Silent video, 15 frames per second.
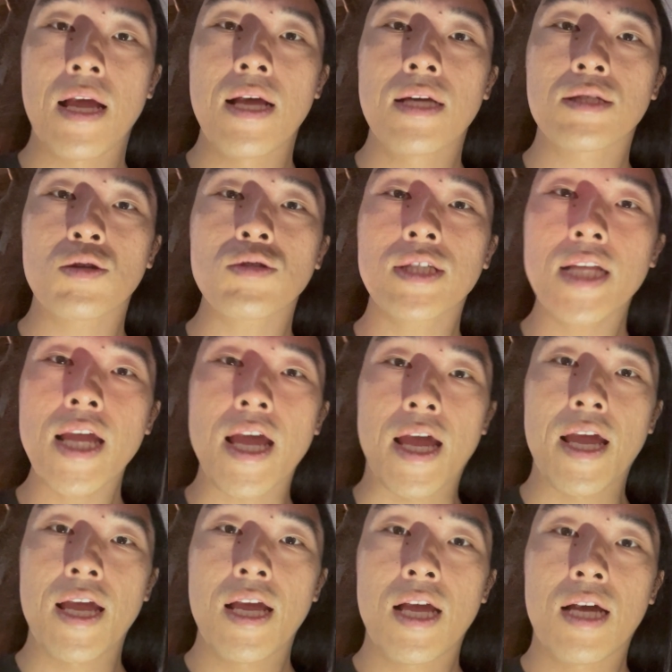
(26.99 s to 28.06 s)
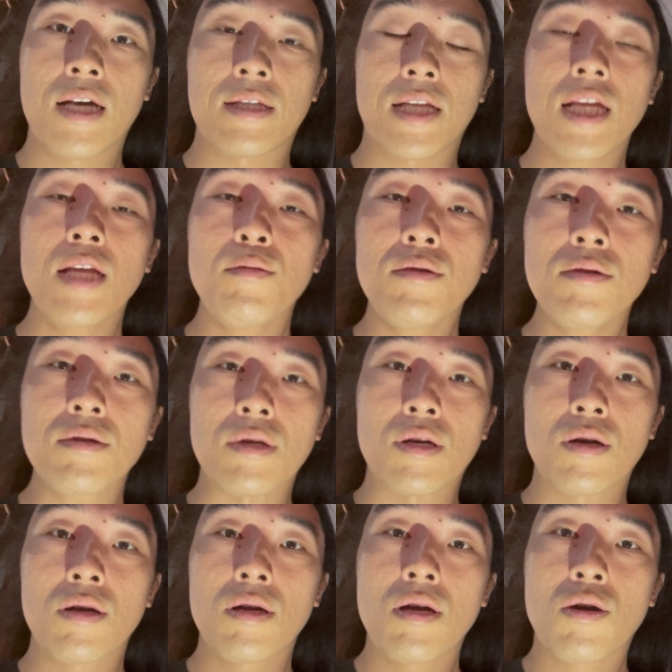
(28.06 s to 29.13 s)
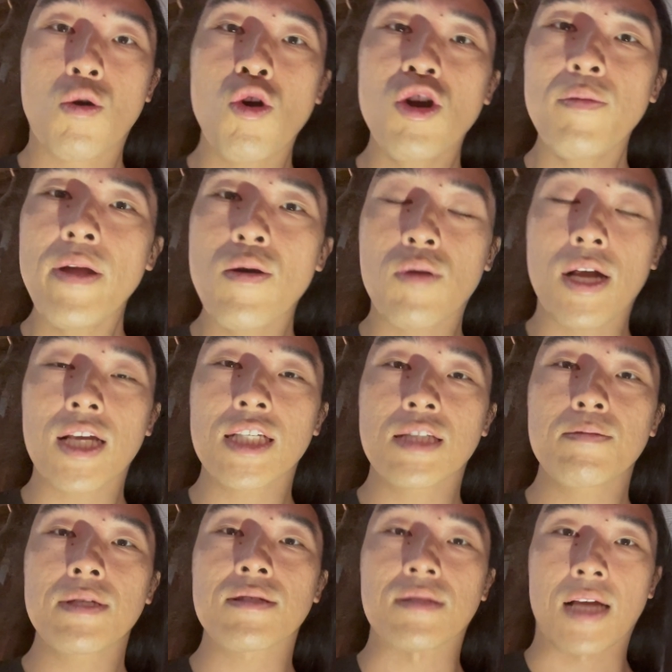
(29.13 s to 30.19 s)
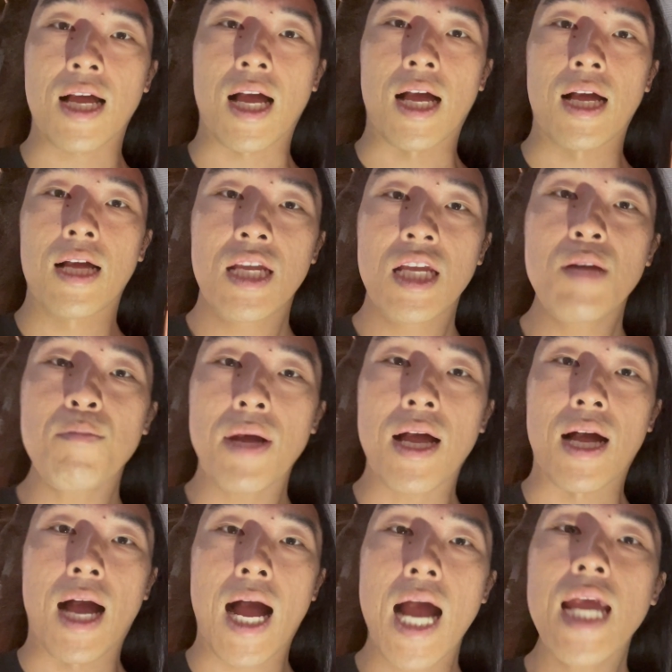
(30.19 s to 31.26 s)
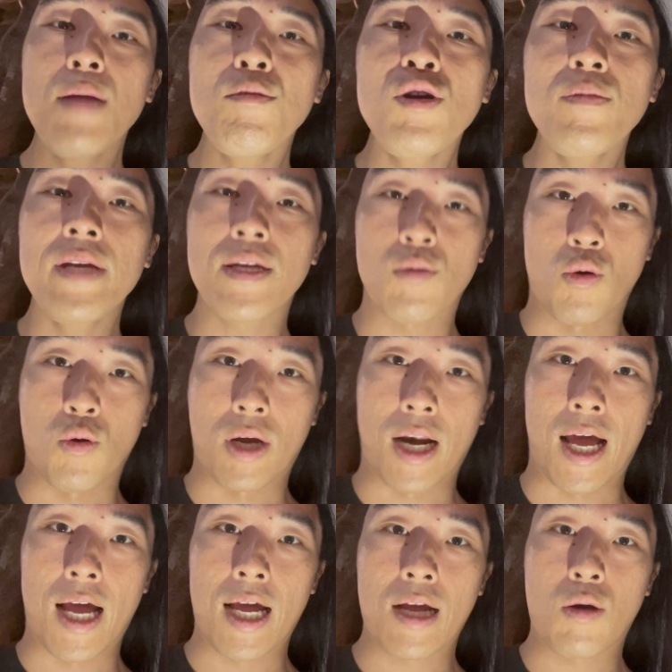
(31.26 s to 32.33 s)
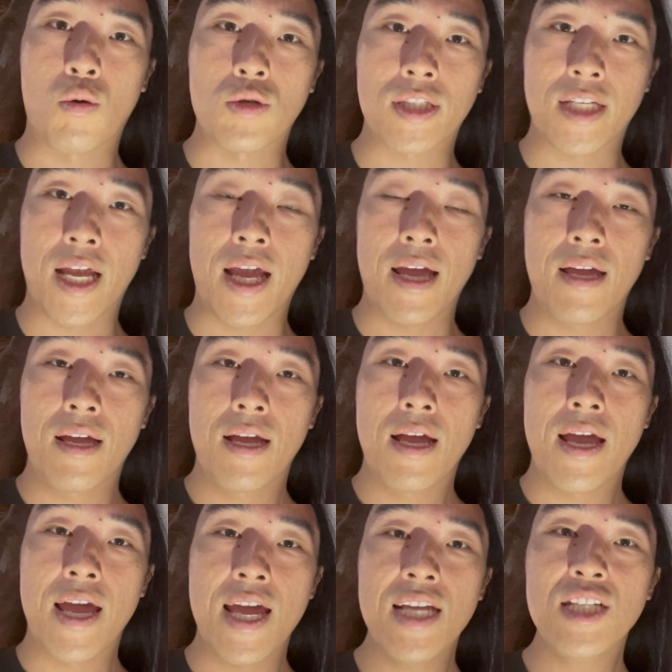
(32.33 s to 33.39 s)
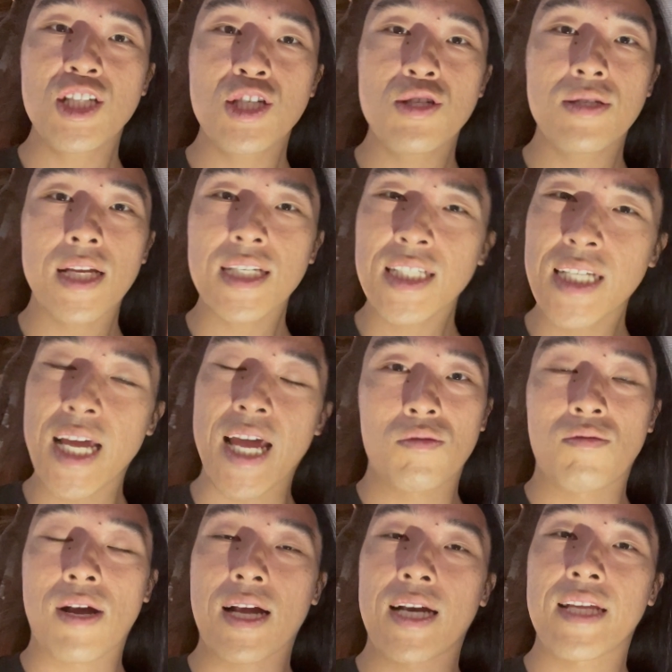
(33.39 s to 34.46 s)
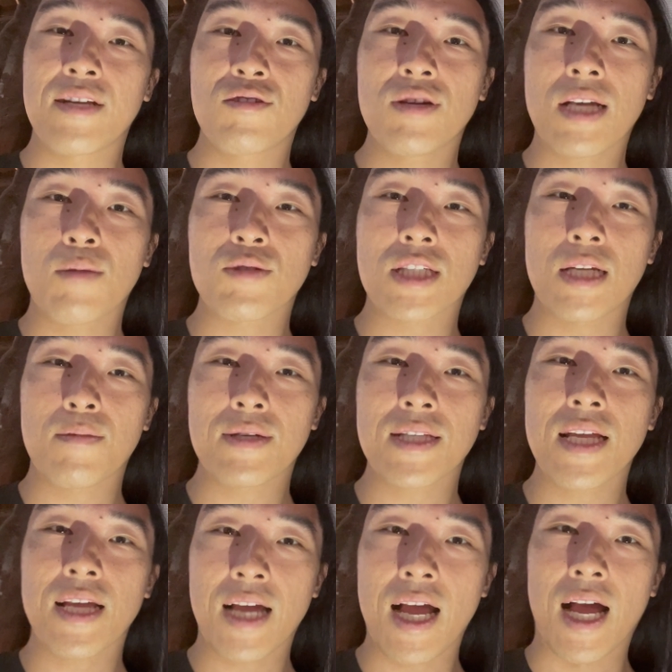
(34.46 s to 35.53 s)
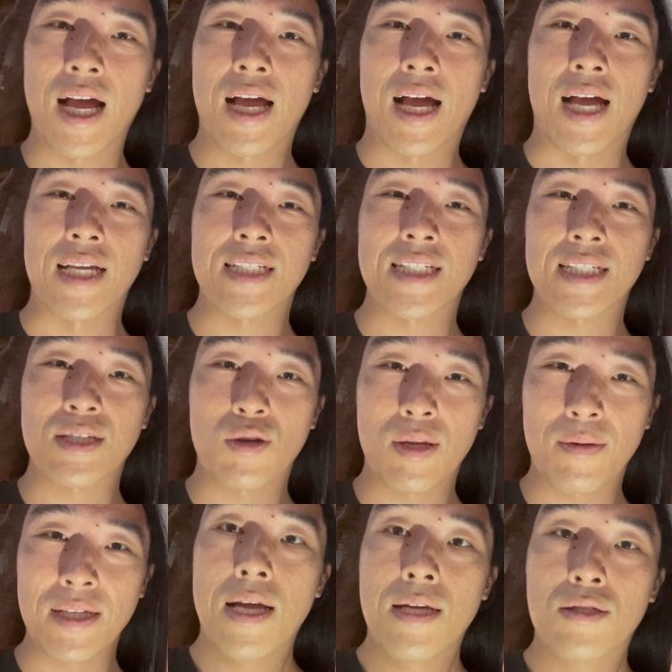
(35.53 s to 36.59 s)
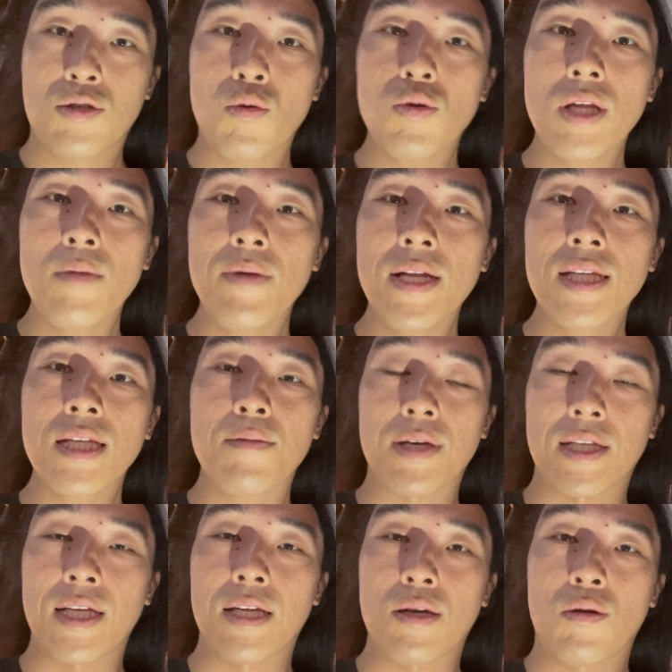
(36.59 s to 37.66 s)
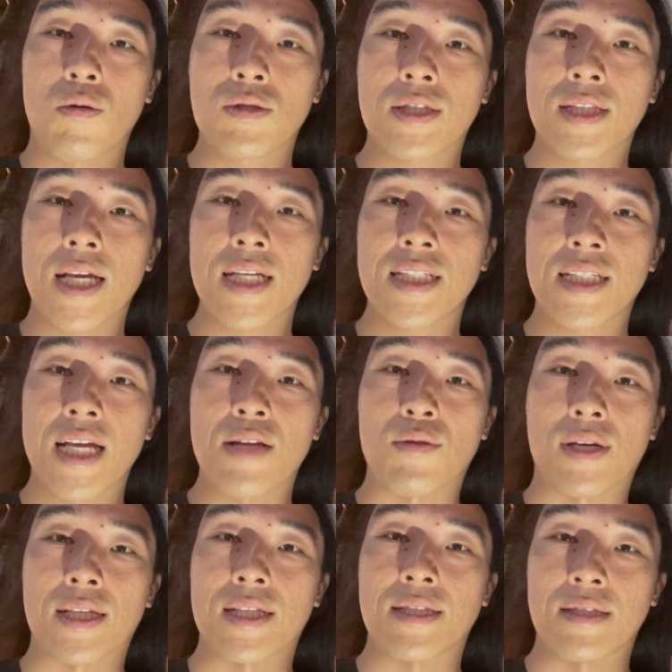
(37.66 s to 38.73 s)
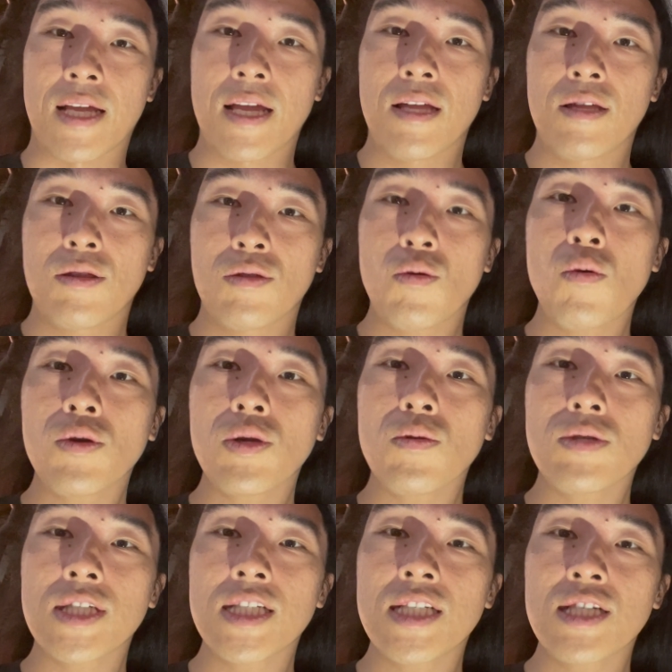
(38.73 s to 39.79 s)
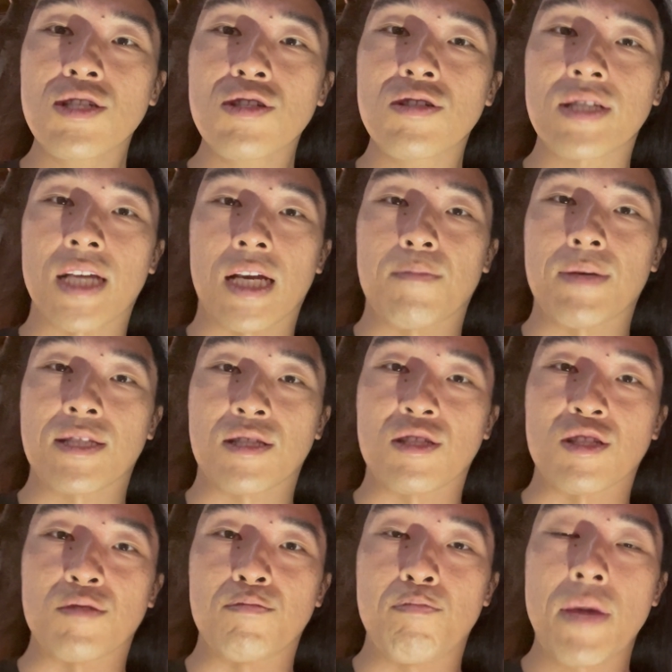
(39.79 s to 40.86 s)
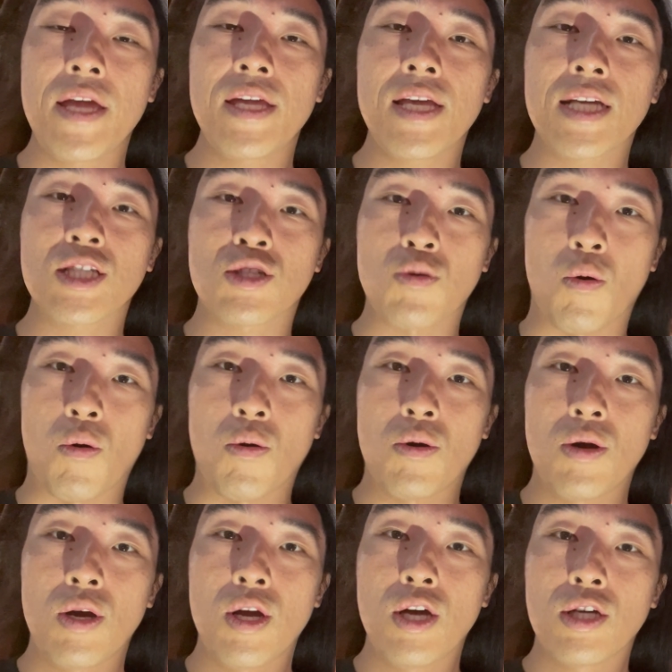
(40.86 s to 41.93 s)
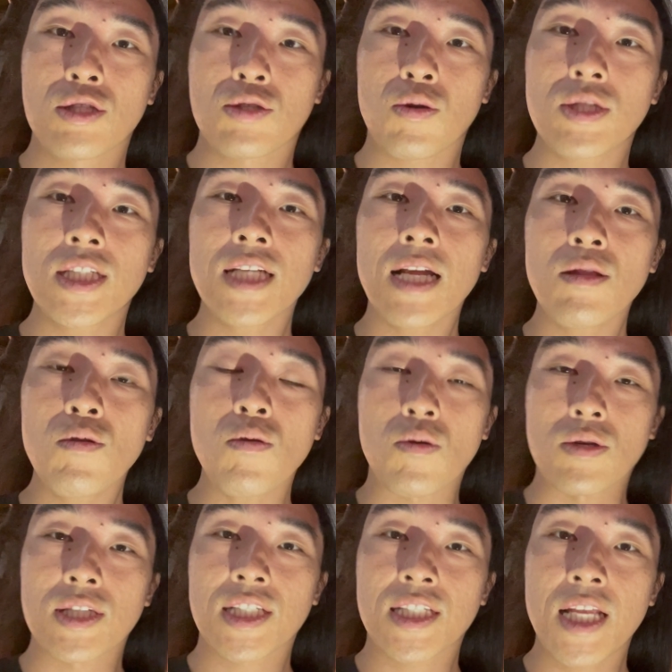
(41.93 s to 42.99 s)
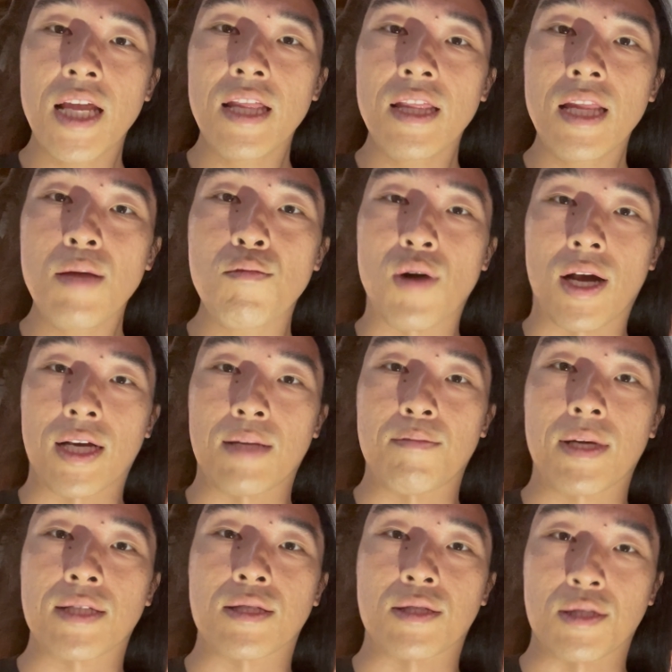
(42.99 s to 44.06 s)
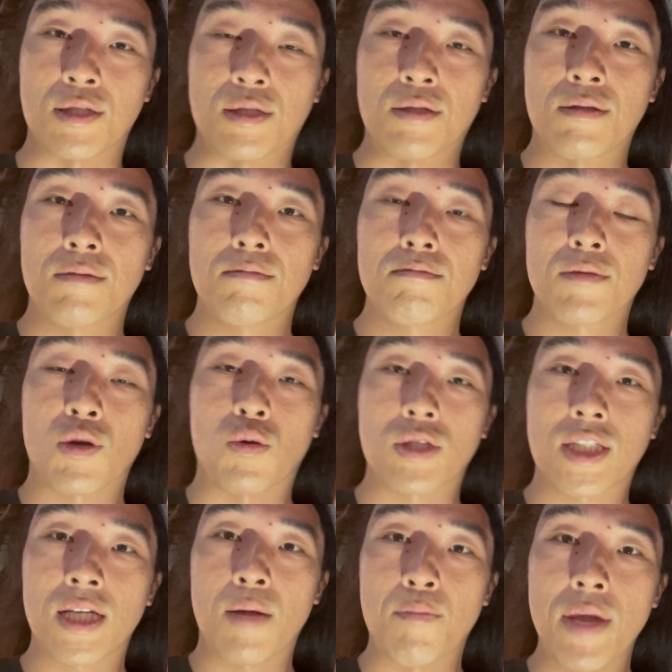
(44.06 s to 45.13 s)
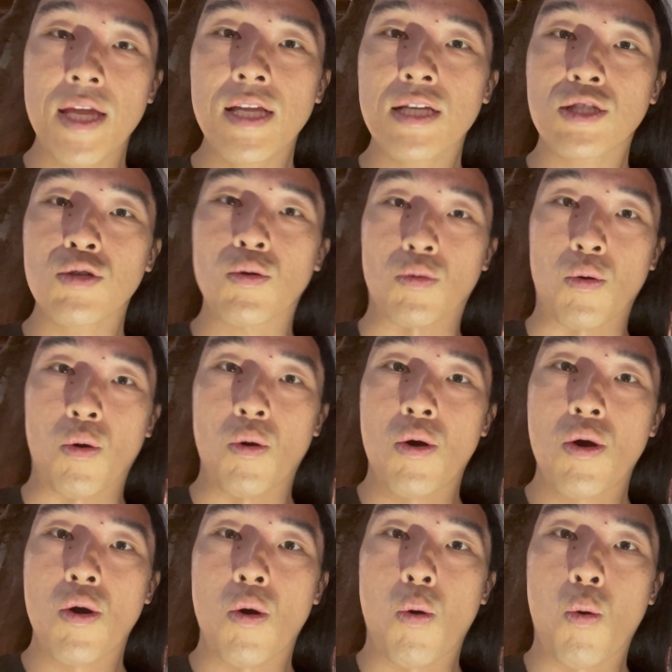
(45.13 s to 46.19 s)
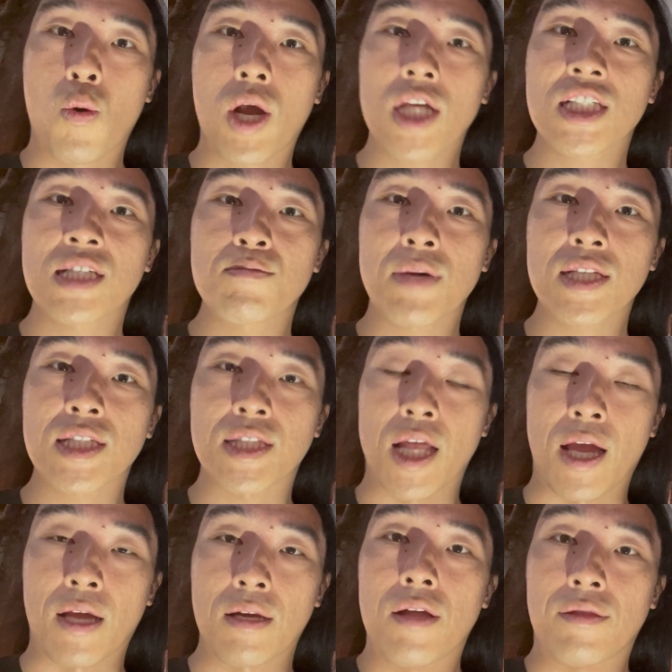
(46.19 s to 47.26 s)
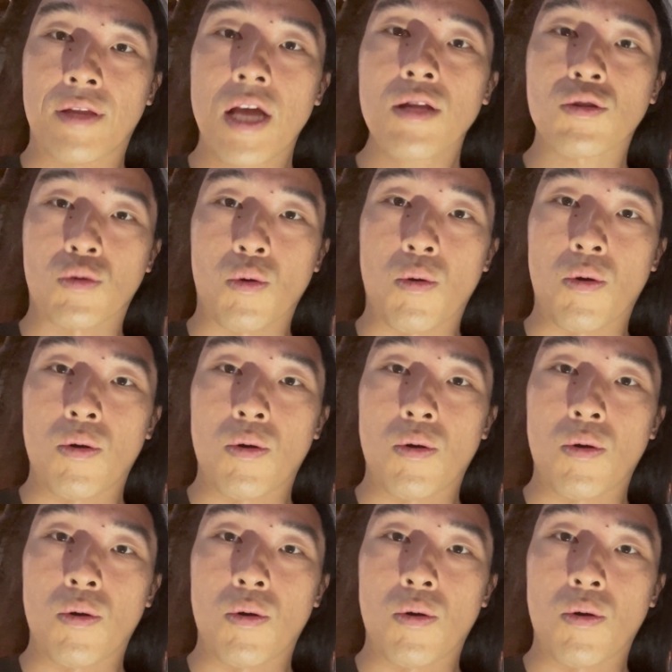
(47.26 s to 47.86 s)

そして何分ご不便をおかけしますが今 iMovie の方からこうして編集なしで分かりにくいかもしれませんが配信しておりますそこで皆様にお伝えしたいのがですね東京新宿区にあります麺屋ショーそちらの支店でもありますこちら麺屋ショーの御徒町店なんと